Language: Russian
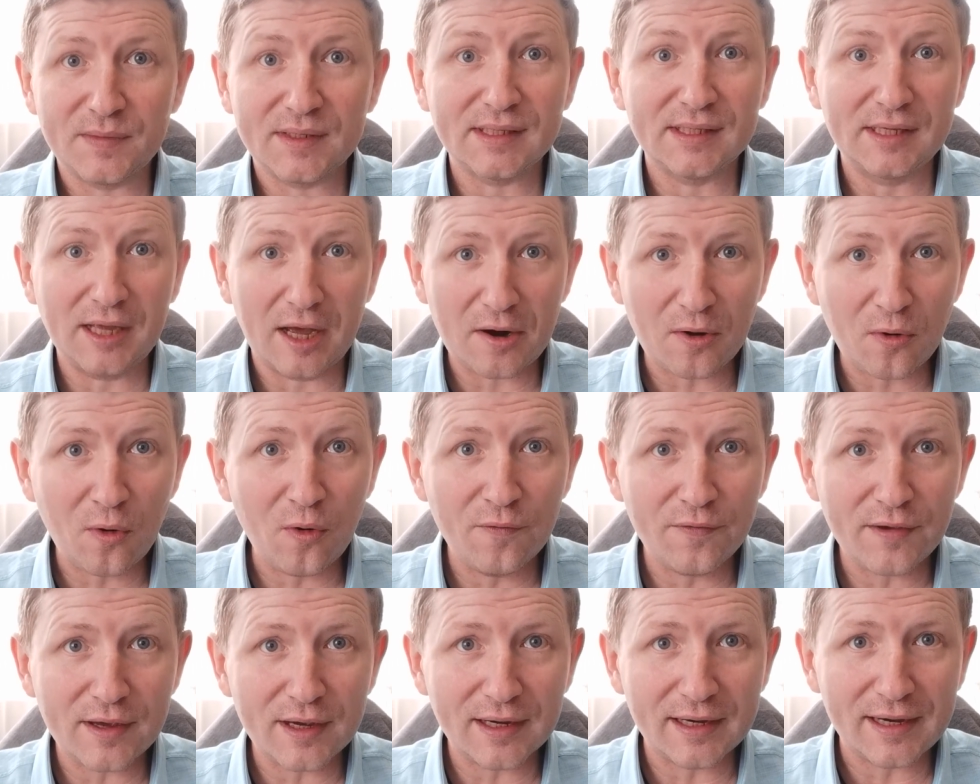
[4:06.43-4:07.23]

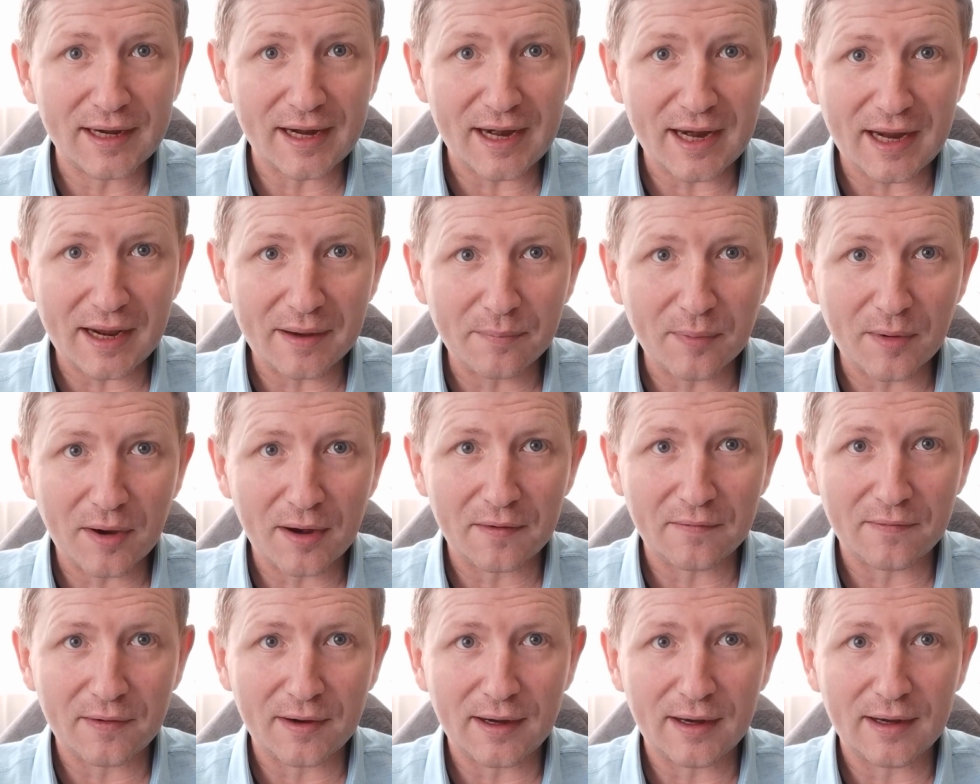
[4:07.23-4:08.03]
здоровья
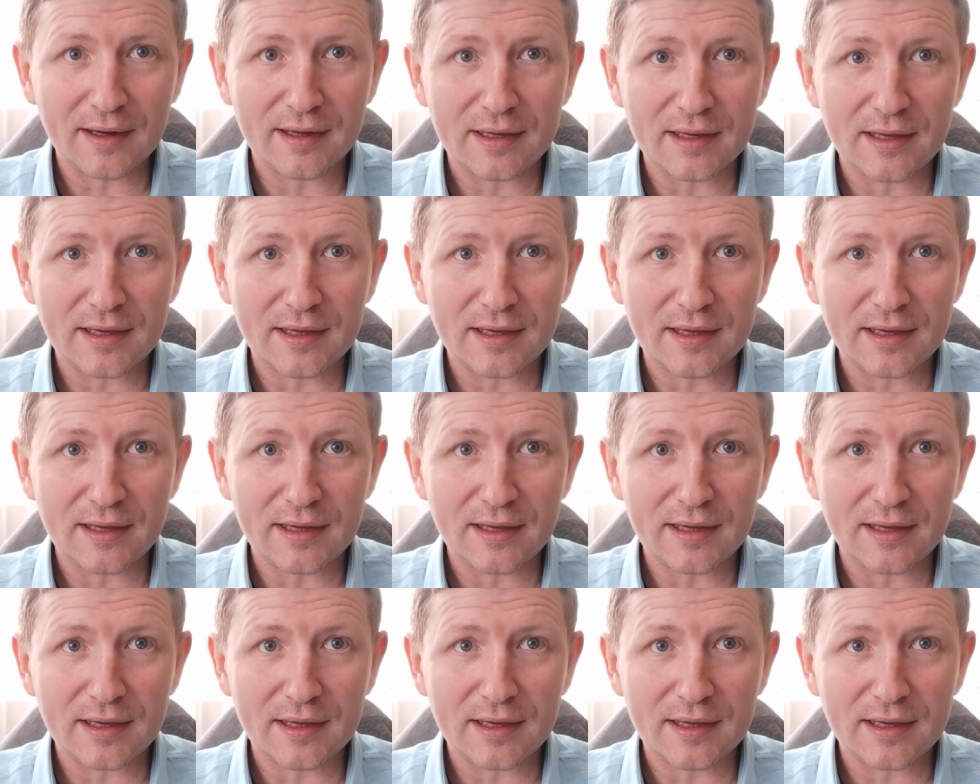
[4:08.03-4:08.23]
крепкого